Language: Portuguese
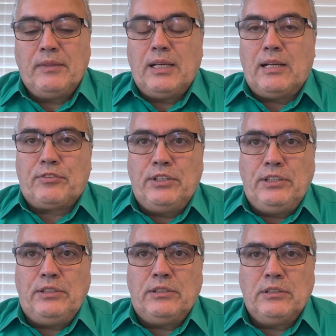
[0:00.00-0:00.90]

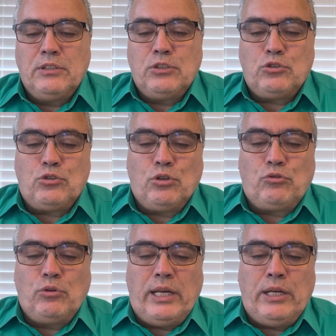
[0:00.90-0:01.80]
Assim,
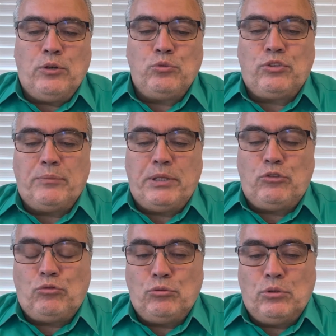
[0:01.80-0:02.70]
Josué os
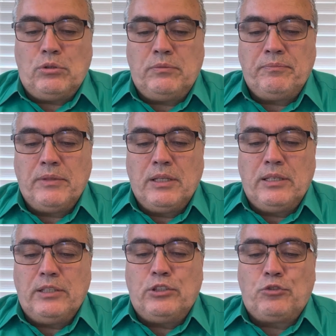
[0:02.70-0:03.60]
abençoou
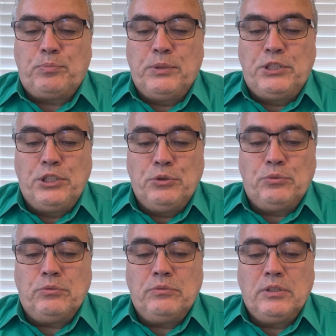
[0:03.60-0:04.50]
e despediu,
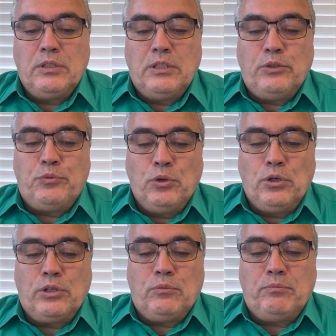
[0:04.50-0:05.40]
e
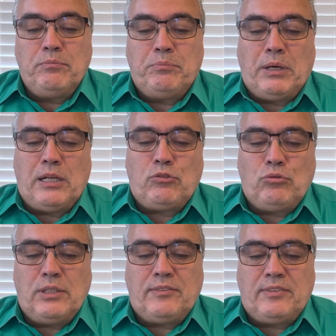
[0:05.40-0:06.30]
foram para
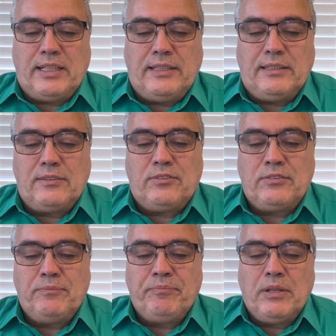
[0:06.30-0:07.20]
suas tendas.
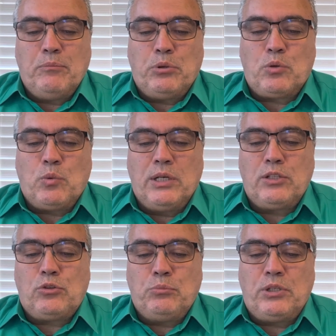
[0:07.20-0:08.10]

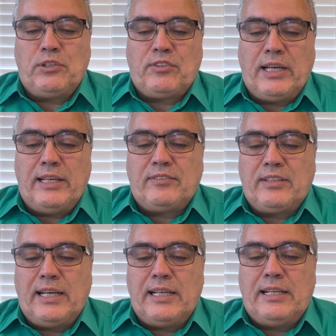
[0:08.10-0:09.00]
Porquanto Moisés
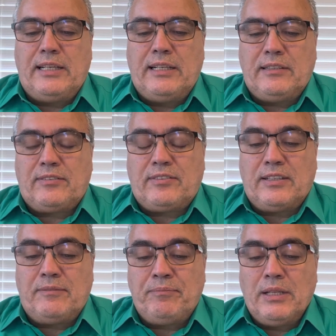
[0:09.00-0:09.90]
dera
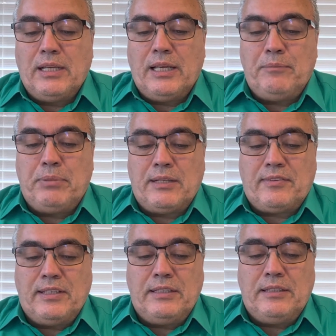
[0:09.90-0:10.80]
herança em
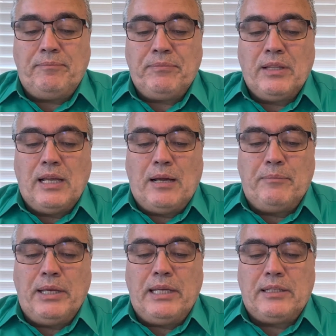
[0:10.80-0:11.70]
Bassã a
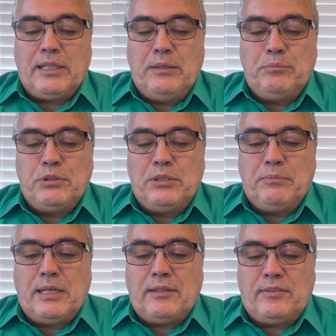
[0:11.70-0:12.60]
meia tribo de
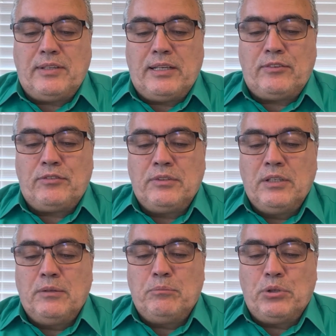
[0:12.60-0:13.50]
Manassés,
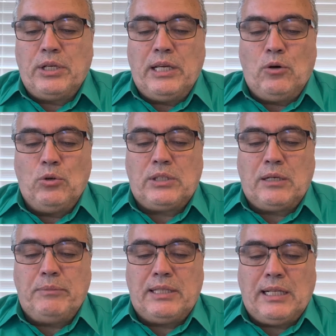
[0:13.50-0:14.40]
porém a outra
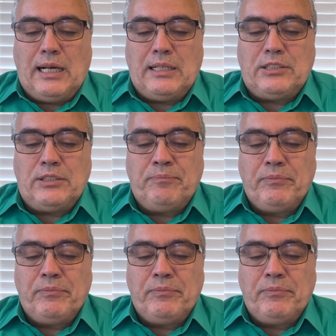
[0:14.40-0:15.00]
metade